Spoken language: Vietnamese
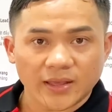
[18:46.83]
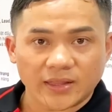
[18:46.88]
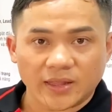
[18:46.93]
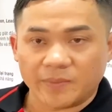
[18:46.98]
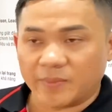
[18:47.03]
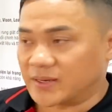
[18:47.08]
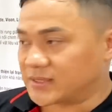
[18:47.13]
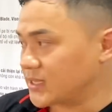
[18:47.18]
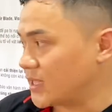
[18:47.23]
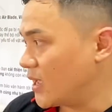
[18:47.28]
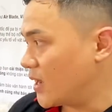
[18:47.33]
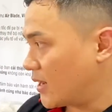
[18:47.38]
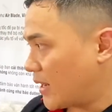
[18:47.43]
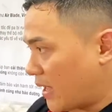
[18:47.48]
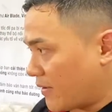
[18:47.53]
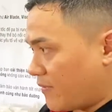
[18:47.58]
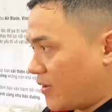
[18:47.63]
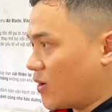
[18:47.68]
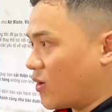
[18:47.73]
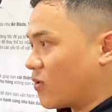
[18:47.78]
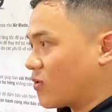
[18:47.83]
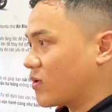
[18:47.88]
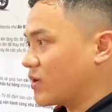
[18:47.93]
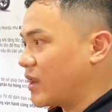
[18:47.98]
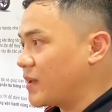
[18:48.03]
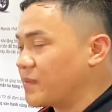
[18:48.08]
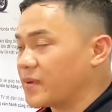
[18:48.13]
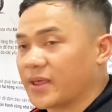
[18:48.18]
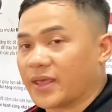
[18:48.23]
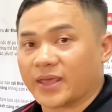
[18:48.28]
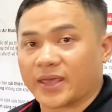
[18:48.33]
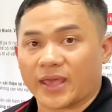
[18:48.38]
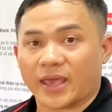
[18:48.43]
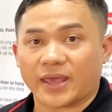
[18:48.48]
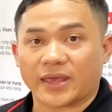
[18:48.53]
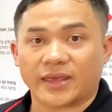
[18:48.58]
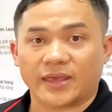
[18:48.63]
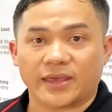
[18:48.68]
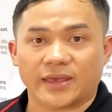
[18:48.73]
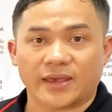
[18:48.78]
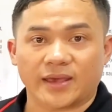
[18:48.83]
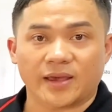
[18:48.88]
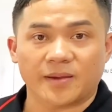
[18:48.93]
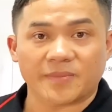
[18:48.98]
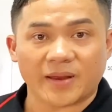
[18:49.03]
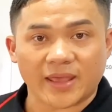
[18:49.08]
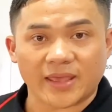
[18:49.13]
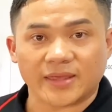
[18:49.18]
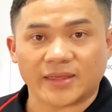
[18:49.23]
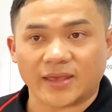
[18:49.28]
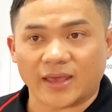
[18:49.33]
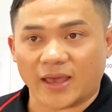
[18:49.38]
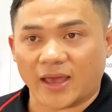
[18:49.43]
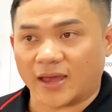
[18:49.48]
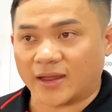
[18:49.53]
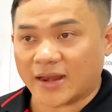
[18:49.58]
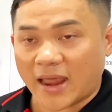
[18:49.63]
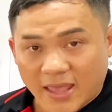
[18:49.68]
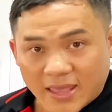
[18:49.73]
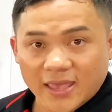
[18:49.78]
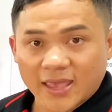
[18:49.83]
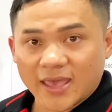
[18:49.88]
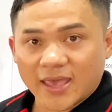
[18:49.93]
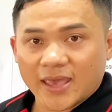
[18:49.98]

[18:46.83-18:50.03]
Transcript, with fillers: Thì mình sẽ dừng lại video clip này ngày hôm nay ở đây.